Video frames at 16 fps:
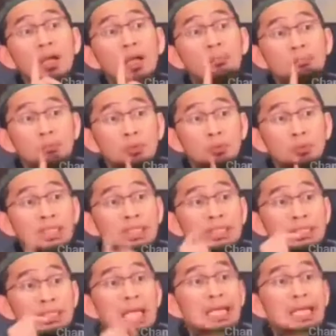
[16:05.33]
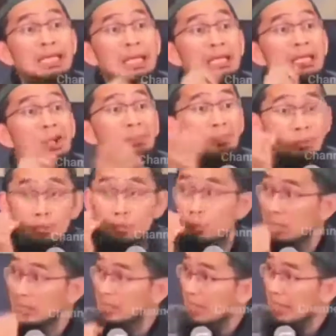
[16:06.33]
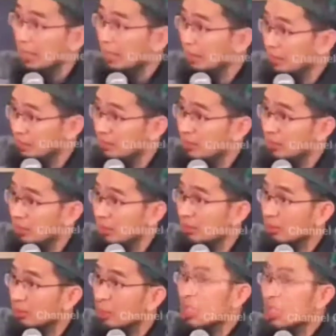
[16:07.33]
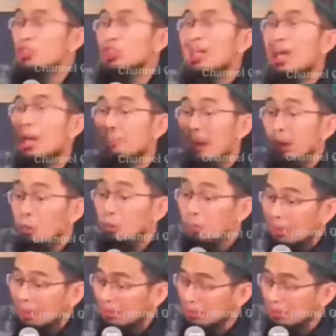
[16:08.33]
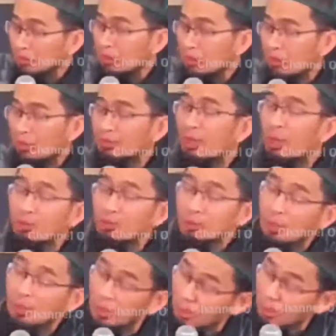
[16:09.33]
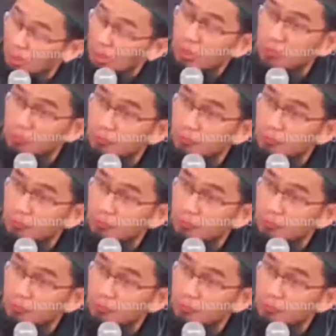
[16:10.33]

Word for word: al-abdu iyyaka na'budu wa iyyaka nasta'in. Jika hambaku berkata sekarang, Ya Allah,